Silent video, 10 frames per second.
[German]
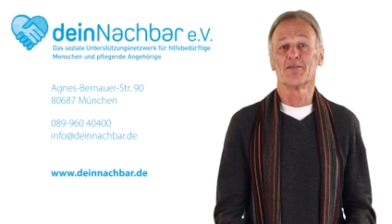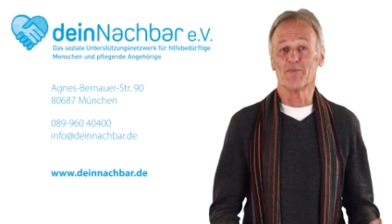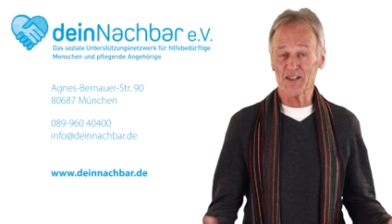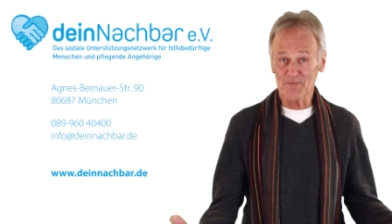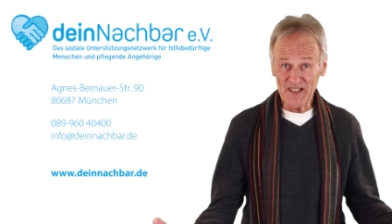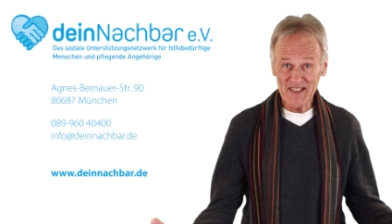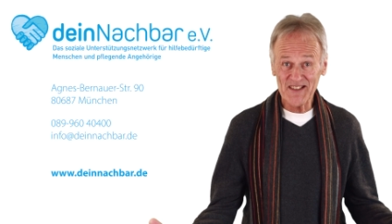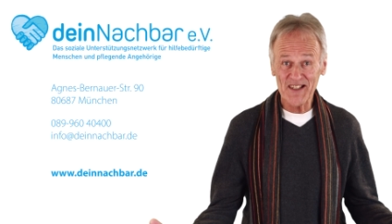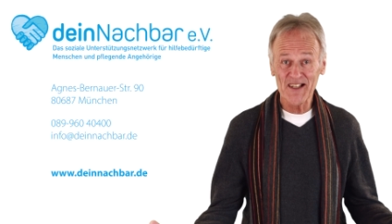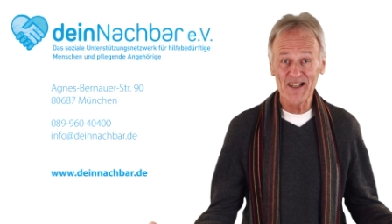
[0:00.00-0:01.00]
Macht
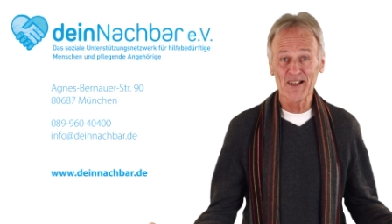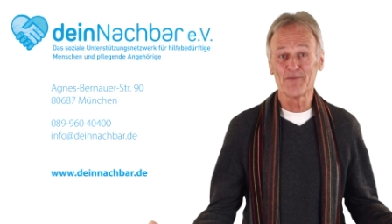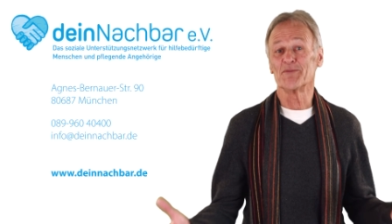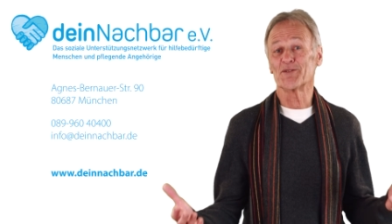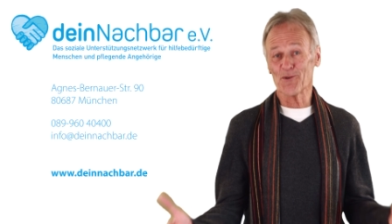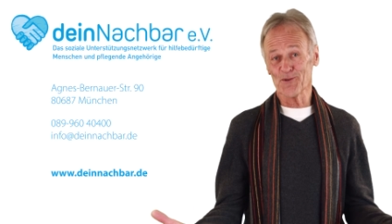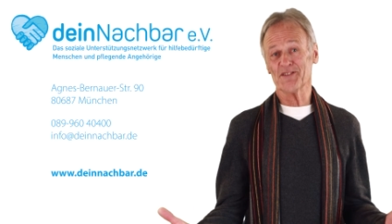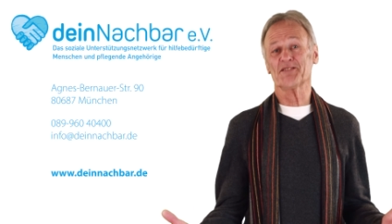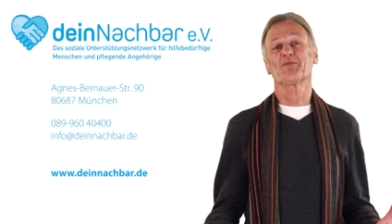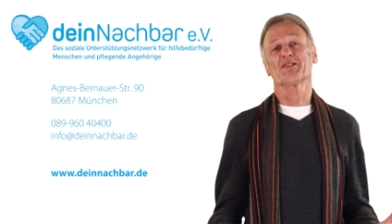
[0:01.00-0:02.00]
mit, mit
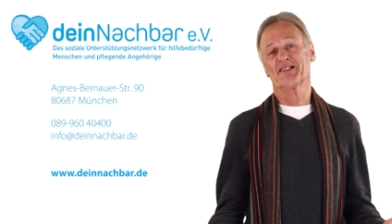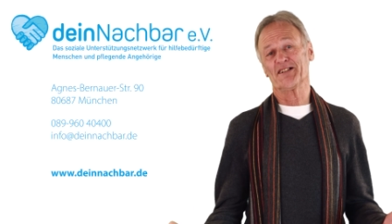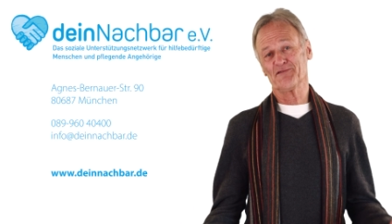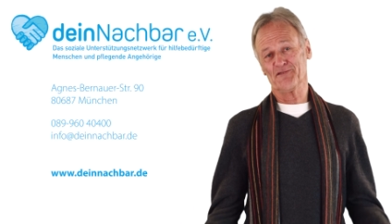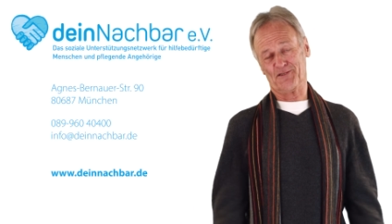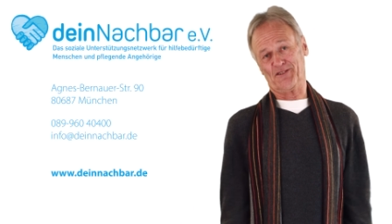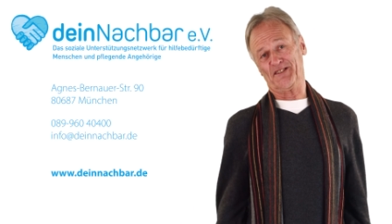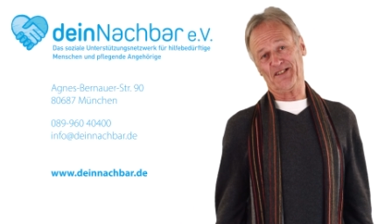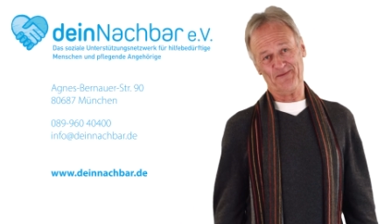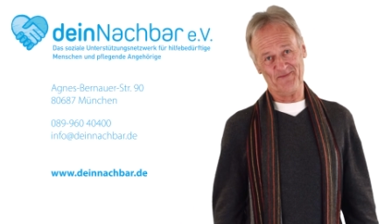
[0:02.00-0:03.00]
uns macht Helfen
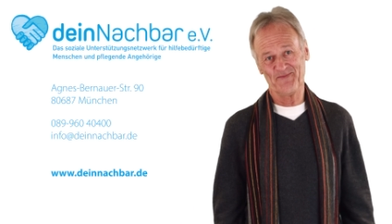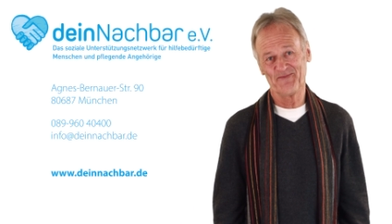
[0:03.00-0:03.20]
Freude.